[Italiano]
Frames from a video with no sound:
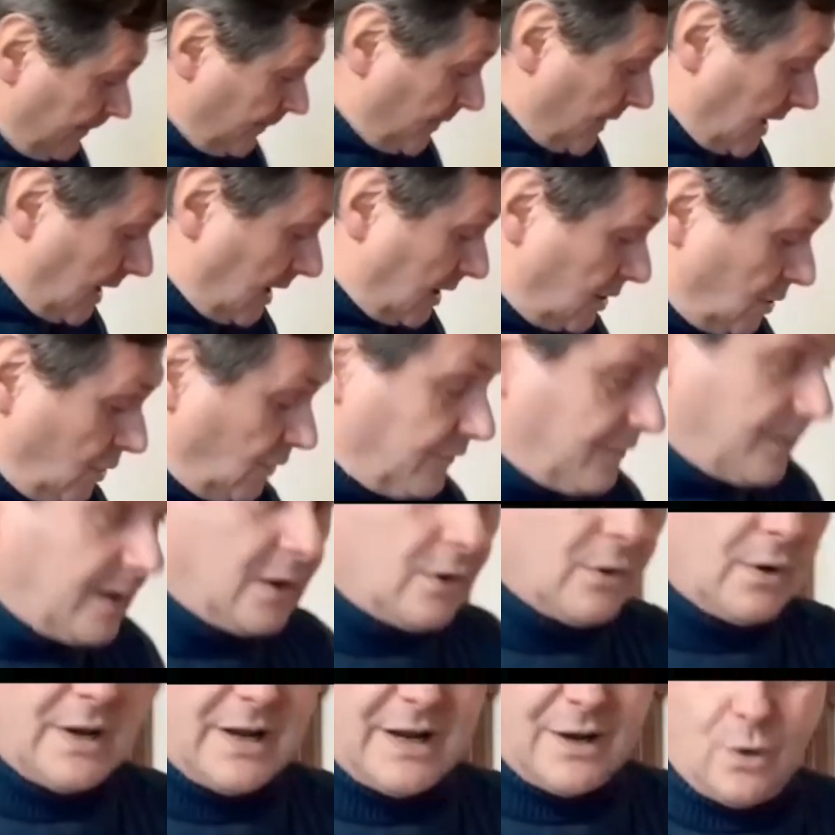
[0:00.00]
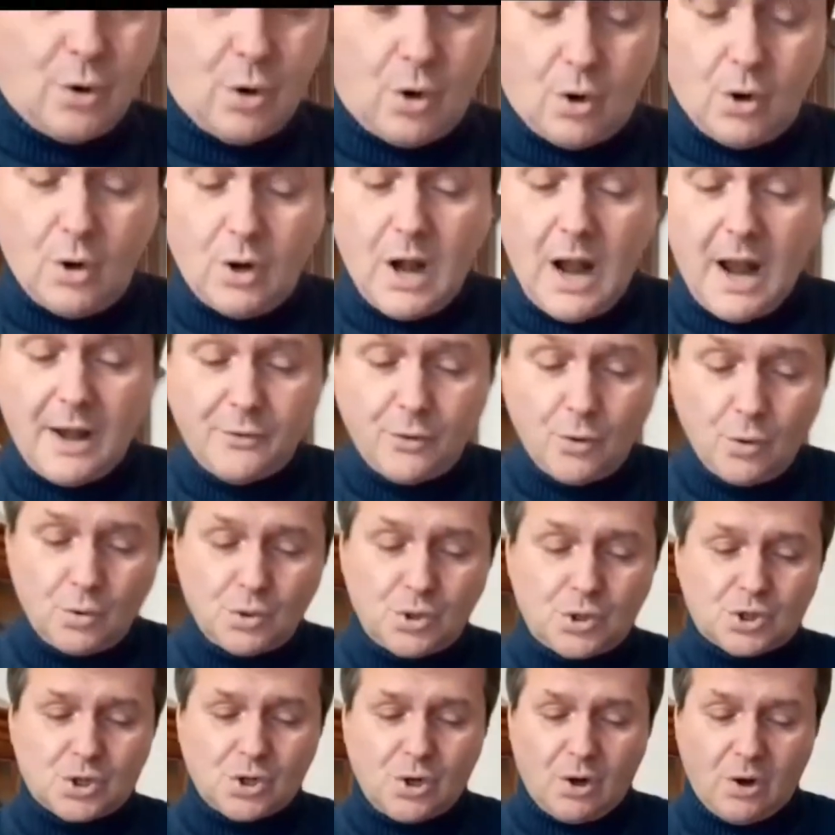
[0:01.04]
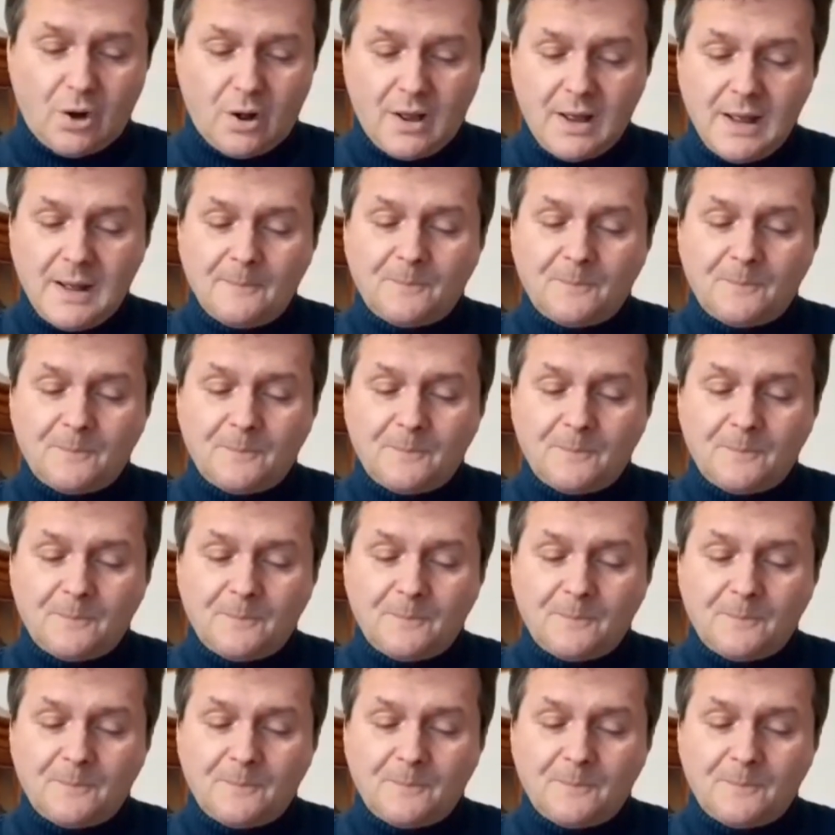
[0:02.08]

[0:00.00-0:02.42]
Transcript: e io ve lo leggo con l'annuncio